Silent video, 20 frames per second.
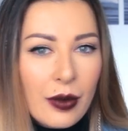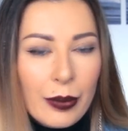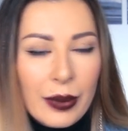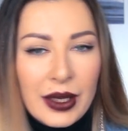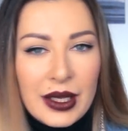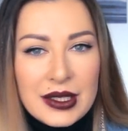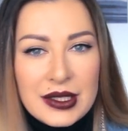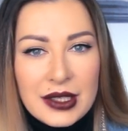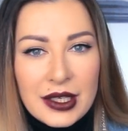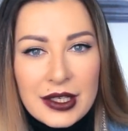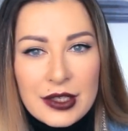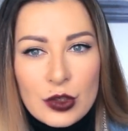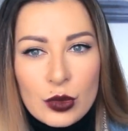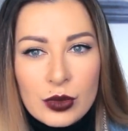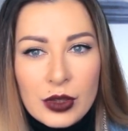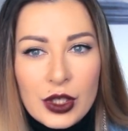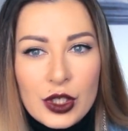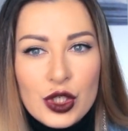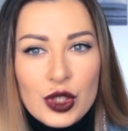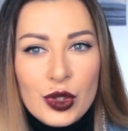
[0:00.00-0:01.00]
вам показать,
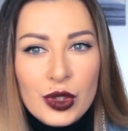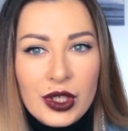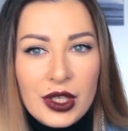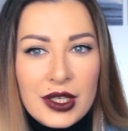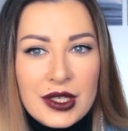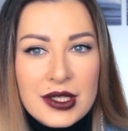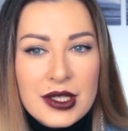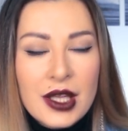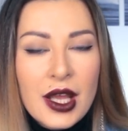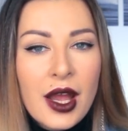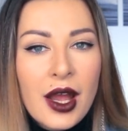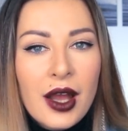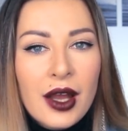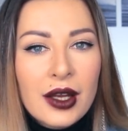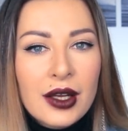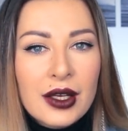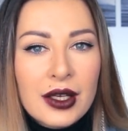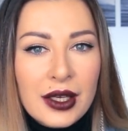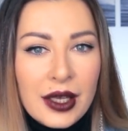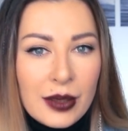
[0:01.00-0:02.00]
у меня еще есть
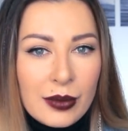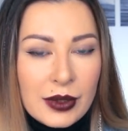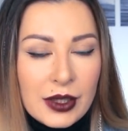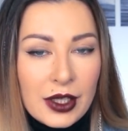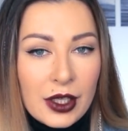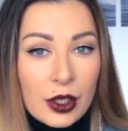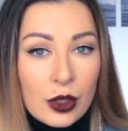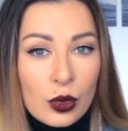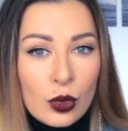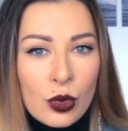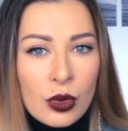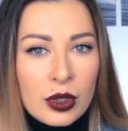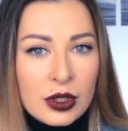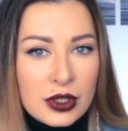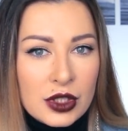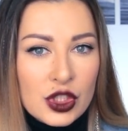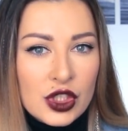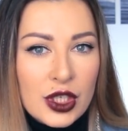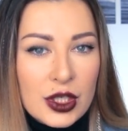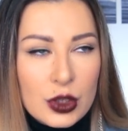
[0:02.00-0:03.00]
крем для
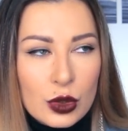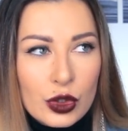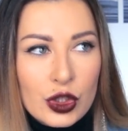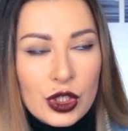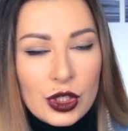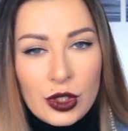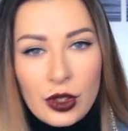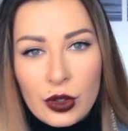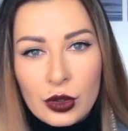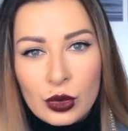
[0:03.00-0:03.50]
рук, сейчас очень